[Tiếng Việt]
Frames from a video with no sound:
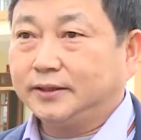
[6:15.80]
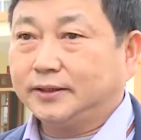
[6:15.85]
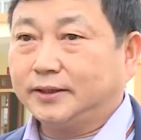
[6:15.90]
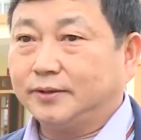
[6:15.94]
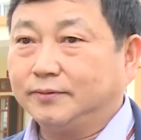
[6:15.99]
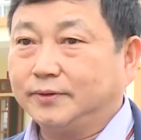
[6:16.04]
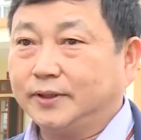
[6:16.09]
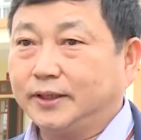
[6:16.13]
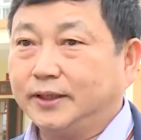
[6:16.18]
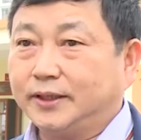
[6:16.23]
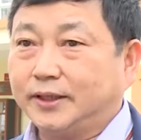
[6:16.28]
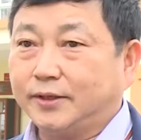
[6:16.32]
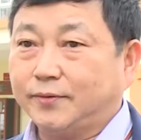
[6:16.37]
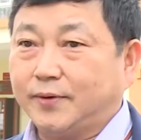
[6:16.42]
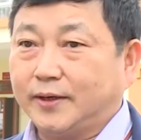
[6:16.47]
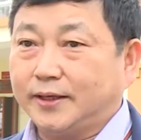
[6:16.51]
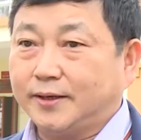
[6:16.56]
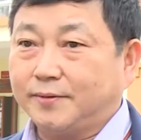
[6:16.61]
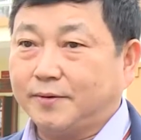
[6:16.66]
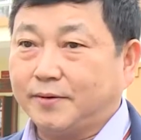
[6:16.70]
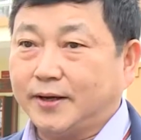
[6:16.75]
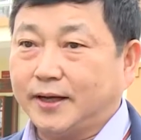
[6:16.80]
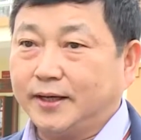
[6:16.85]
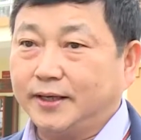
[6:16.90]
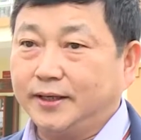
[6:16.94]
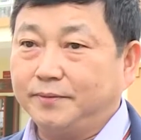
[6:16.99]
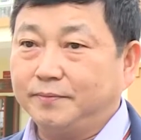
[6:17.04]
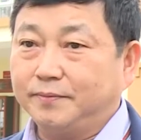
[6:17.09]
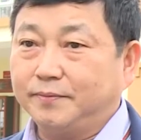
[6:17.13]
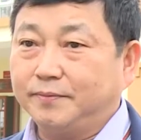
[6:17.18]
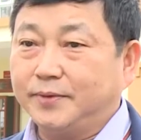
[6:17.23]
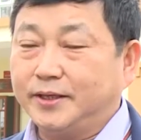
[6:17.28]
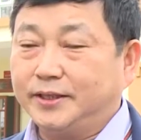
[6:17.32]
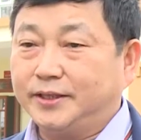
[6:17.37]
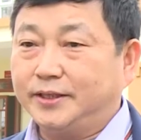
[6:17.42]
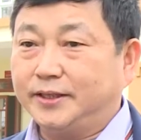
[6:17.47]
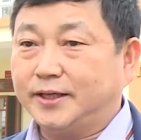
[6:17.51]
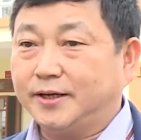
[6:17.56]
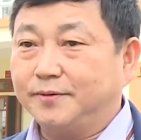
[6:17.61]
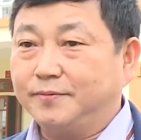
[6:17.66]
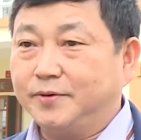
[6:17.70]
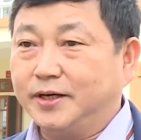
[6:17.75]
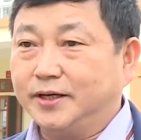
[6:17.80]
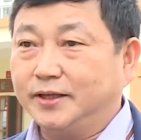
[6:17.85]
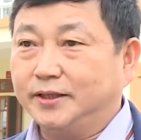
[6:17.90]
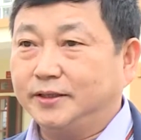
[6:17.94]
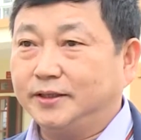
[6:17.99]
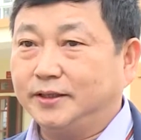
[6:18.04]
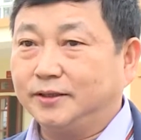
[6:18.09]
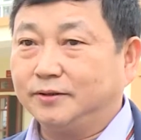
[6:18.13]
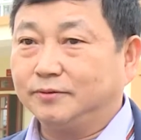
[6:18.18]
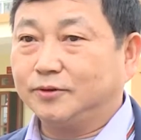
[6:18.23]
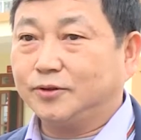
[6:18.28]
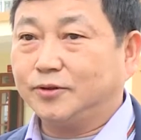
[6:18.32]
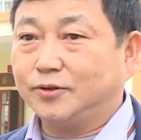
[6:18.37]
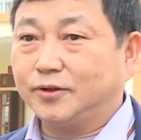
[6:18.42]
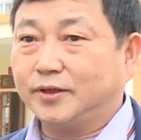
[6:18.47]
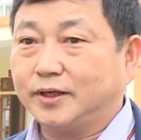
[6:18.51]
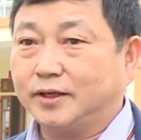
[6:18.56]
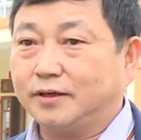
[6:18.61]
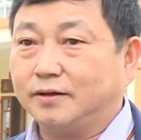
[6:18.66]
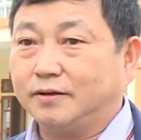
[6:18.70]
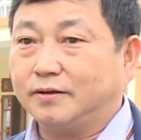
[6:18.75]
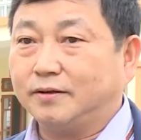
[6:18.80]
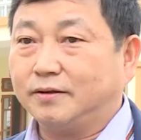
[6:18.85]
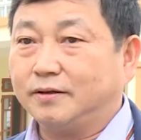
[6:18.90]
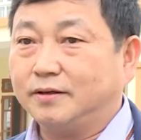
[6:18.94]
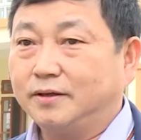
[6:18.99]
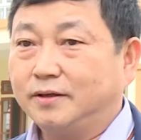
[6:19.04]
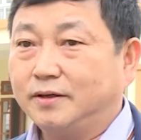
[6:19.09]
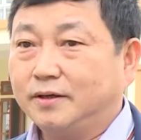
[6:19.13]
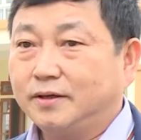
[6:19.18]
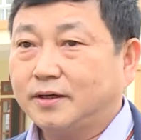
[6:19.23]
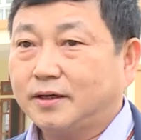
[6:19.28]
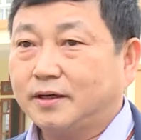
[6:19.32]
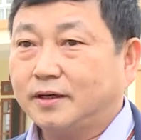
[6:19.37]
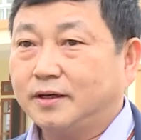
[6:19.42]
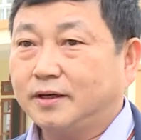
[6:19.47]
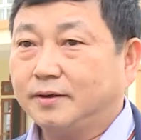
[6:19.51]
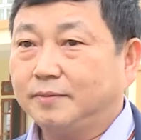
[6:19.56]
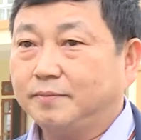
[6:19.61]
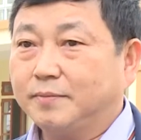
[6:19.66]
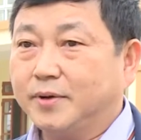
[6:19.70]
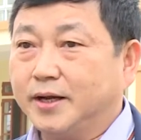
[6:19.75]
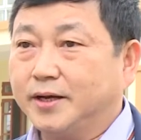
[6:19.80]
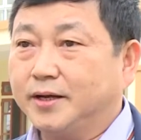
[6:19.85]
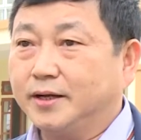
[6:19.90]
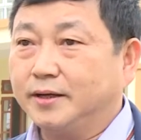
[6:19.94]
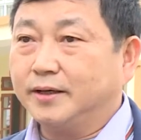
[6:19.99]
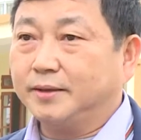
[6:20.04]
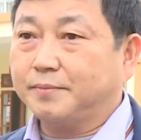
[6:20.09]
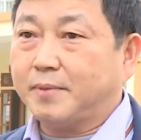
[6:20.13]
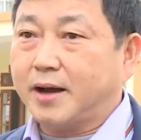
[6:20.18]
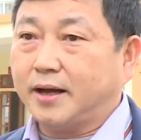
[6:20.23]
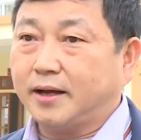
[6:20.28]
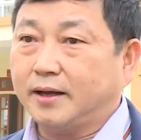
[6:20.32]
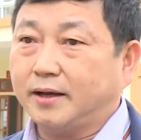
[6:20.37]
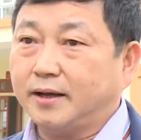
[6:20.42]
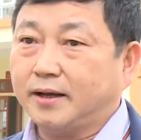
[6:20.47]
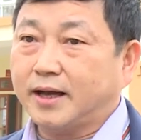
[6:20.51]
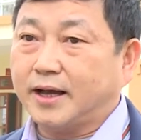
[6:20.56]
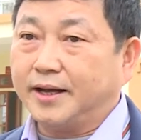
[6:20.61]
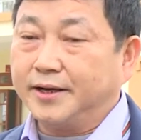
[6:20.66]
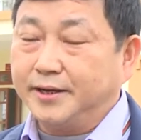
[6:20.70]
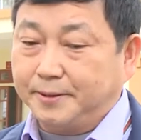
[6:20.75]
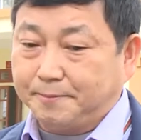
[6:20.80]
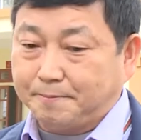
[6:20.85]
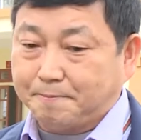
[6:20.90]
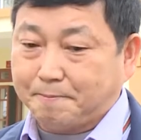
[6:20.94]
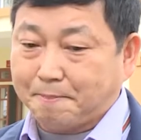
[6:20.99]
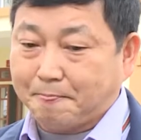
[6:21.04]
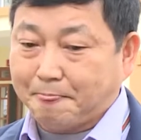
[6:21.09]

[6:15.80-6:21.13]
Trong kế hoạch năm học 2019-20 trường tôi là có 10 à, lớp 3 2 lớp